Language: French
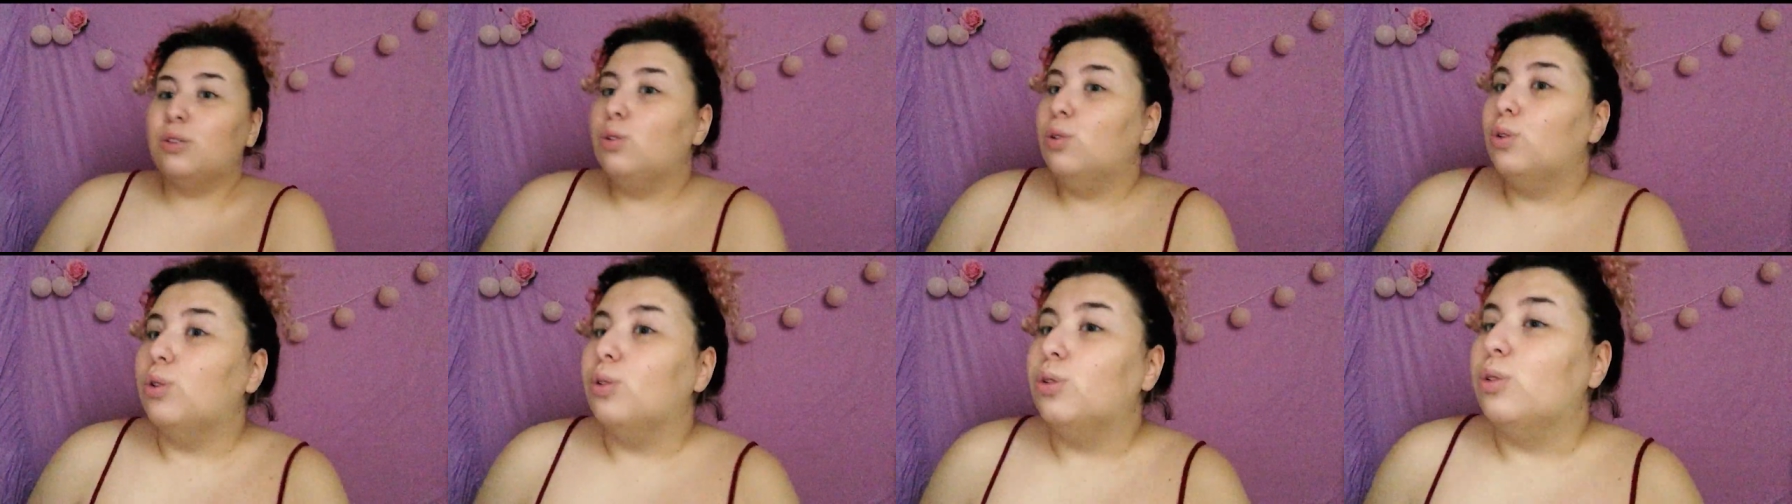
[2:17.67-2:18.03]

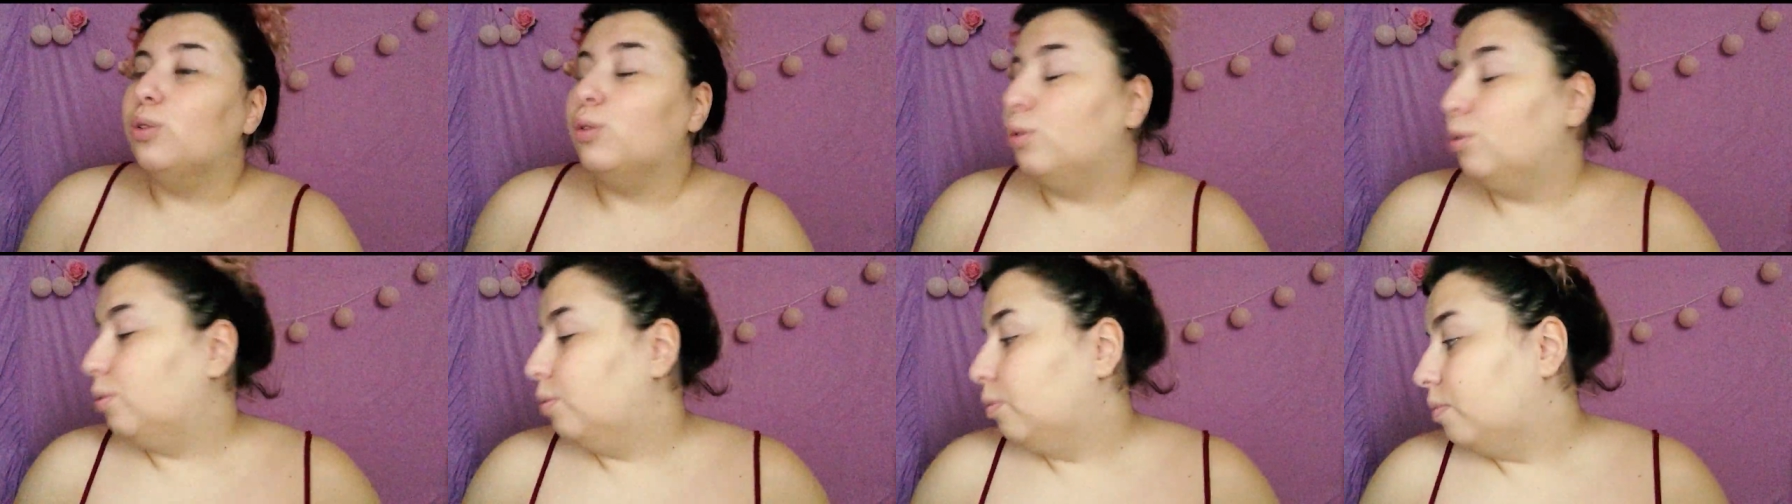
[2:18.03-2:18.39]
que
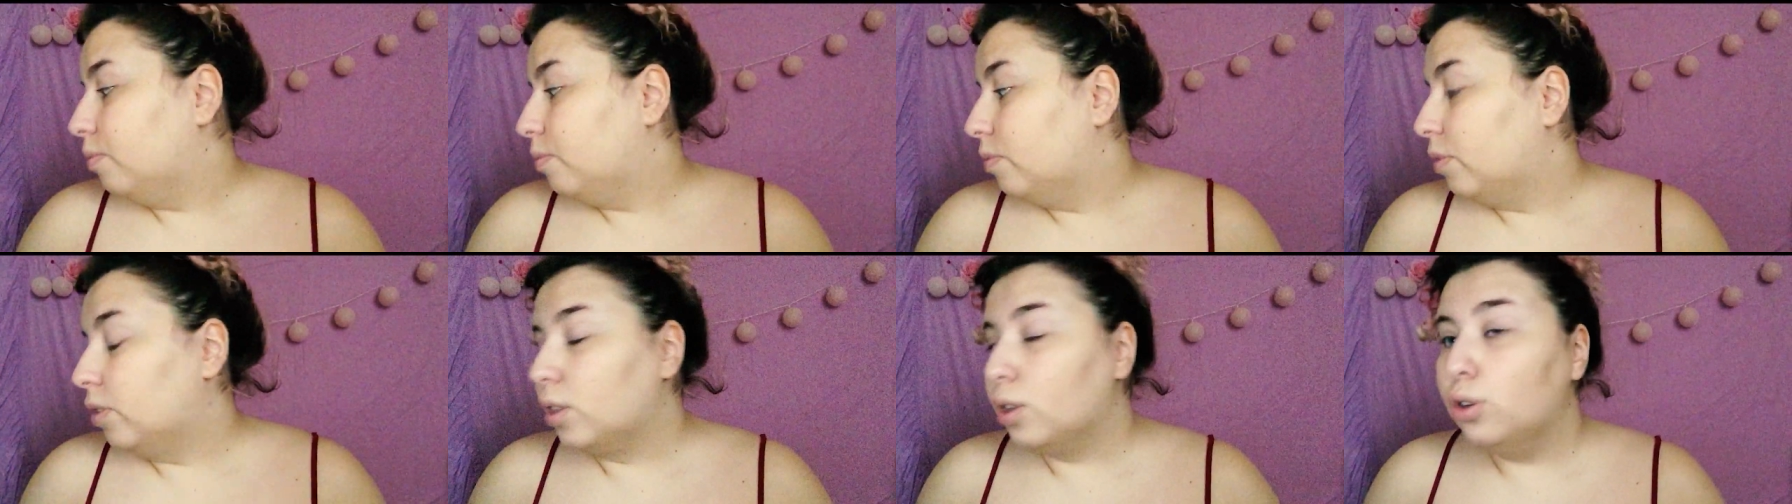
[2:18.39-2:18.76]

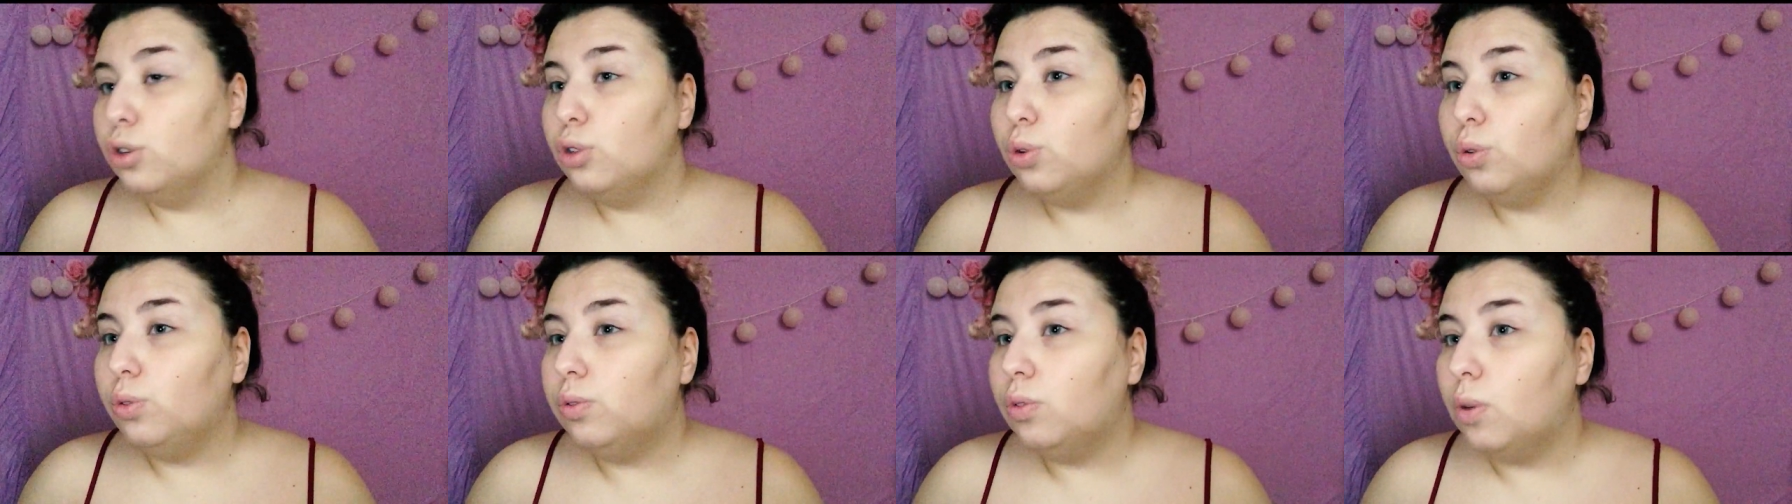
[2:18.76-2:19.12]
je
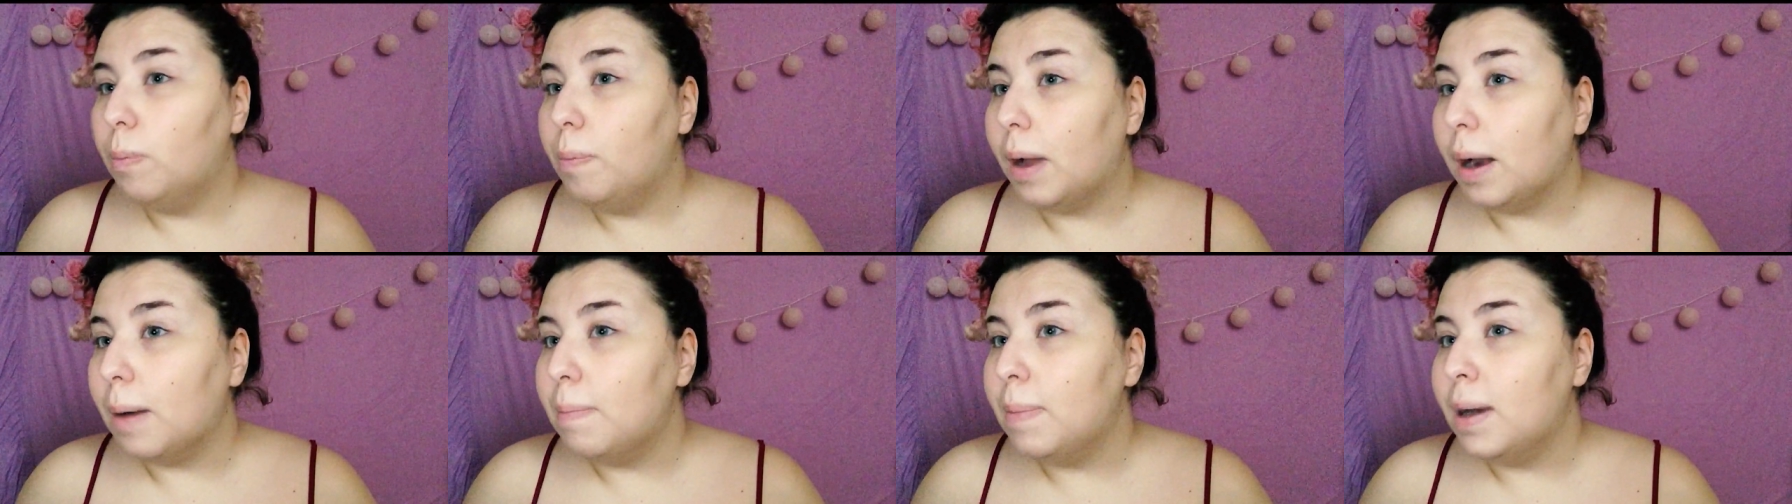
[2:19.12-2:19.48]
trouve qu'on
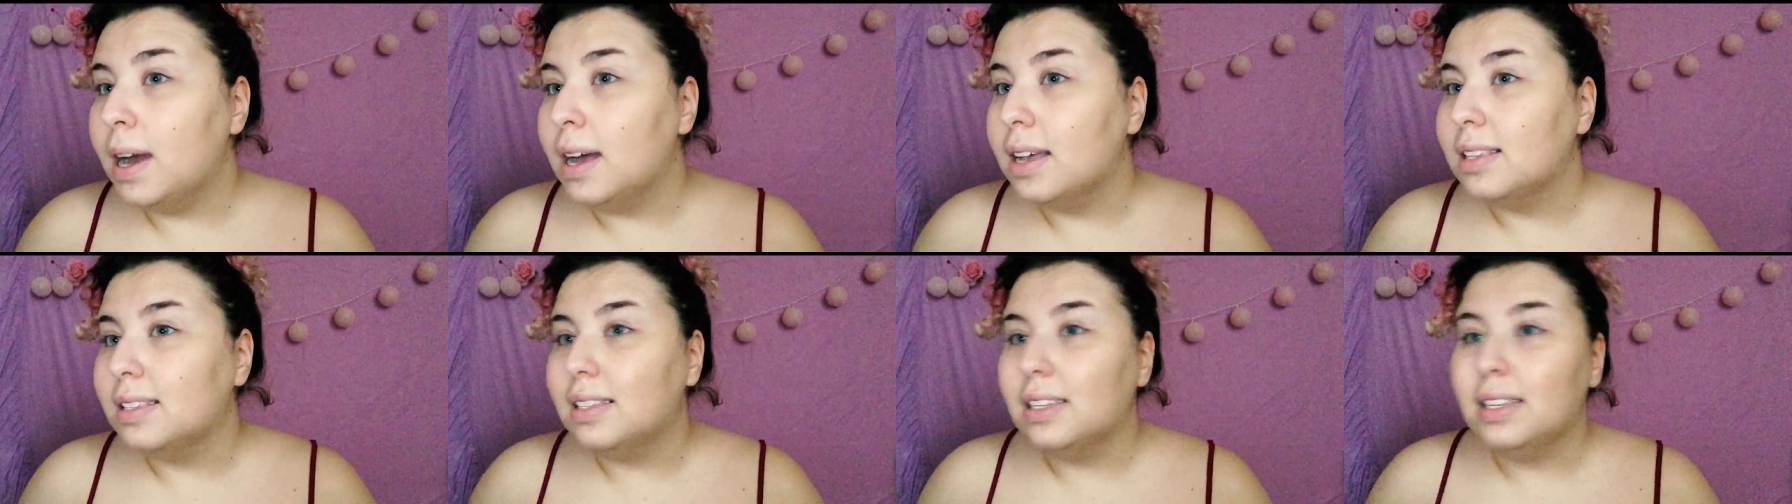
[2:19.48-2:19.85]
parle pas
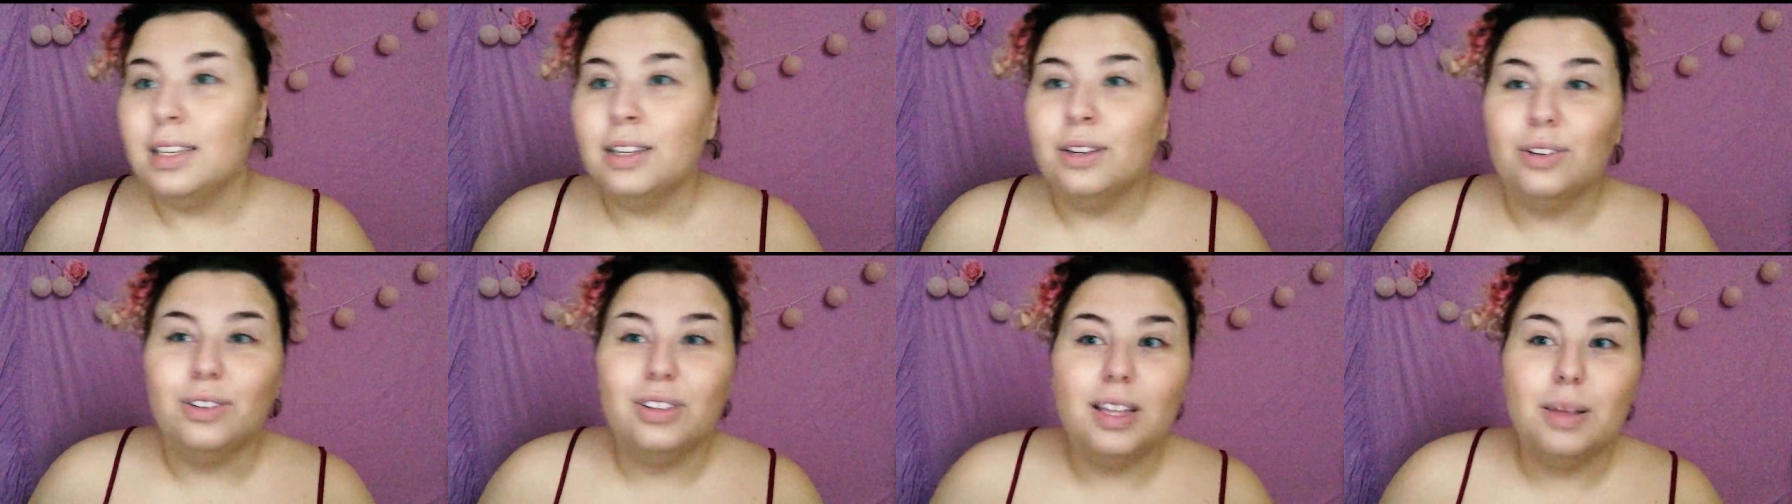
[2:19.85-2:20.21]

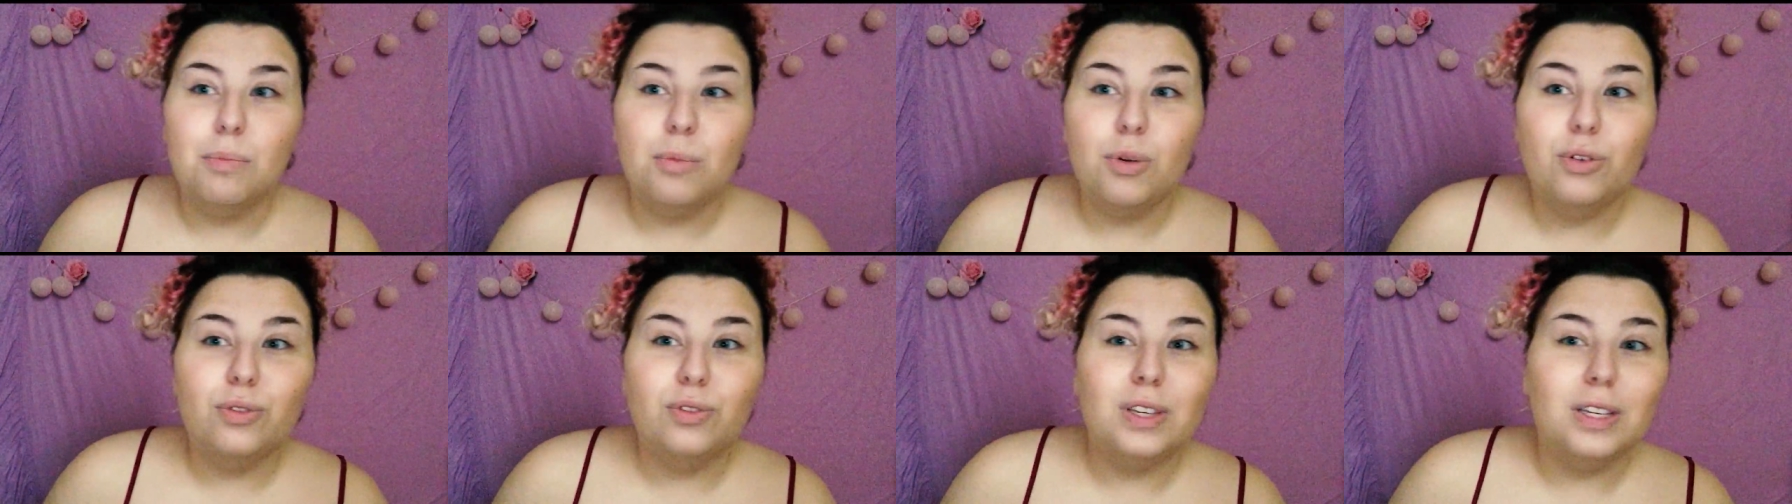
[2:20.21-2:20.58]
assez des
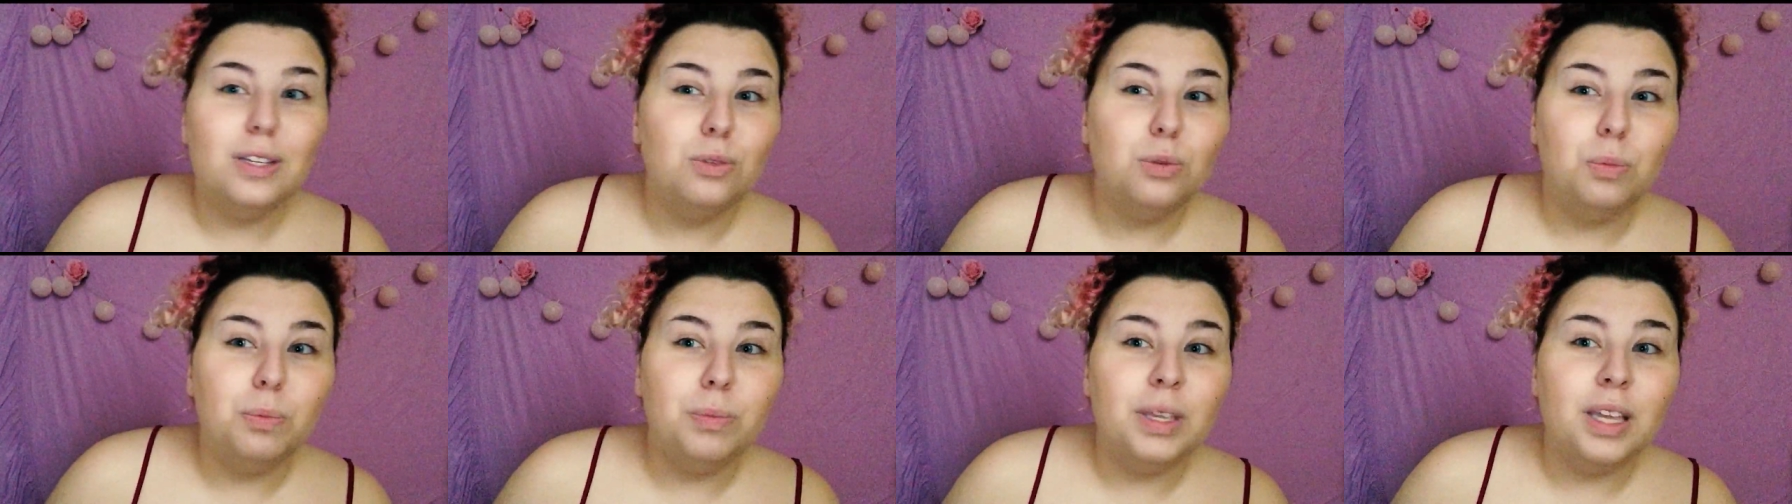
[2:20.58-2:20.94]
meufs qui
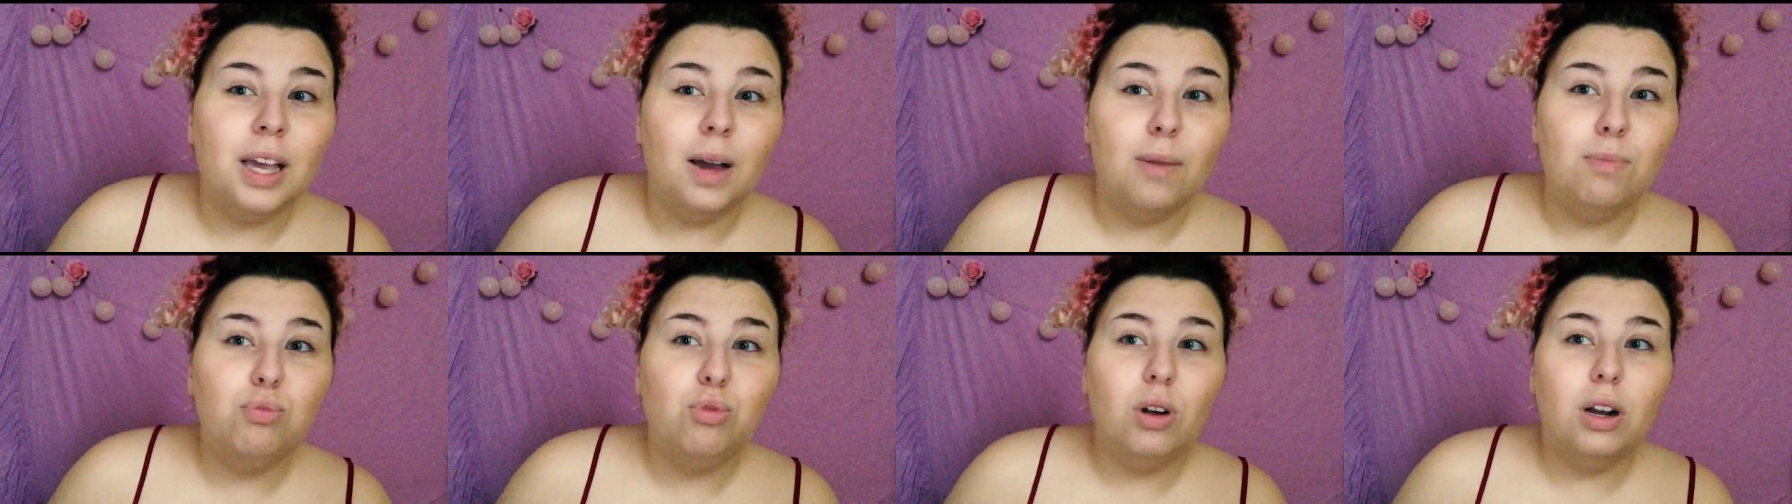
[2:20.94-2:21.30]
sont mis
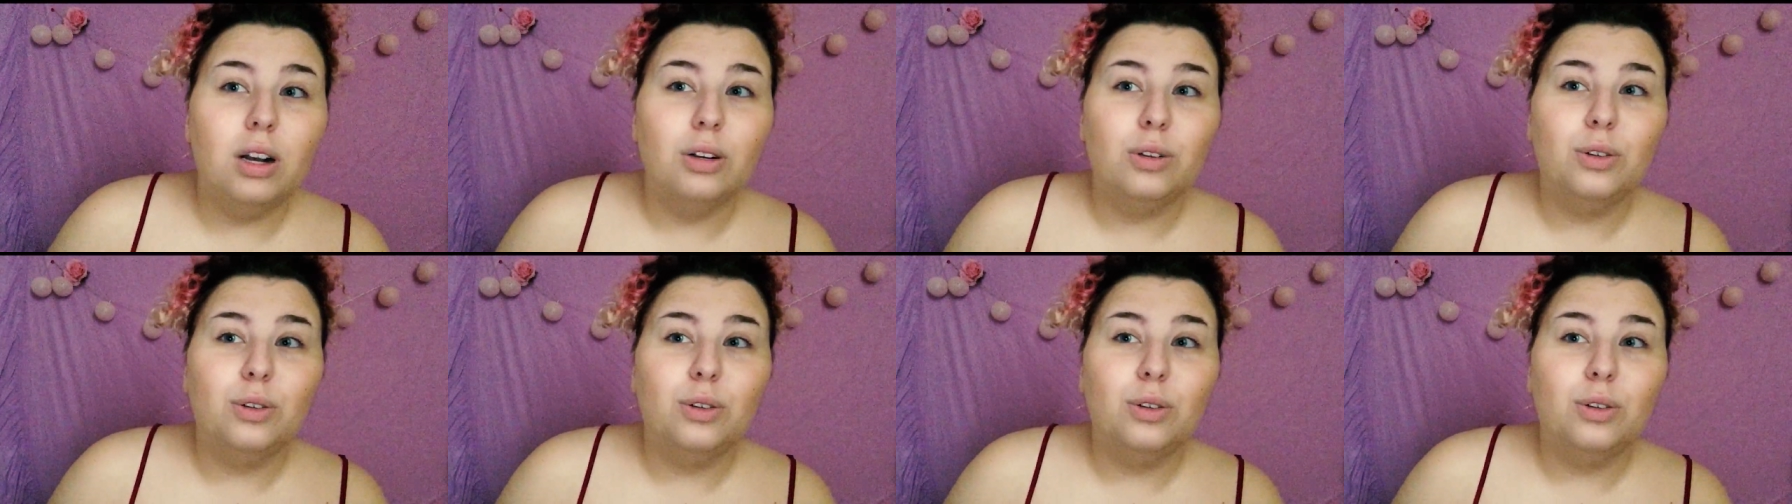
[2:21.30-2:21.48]
à poil,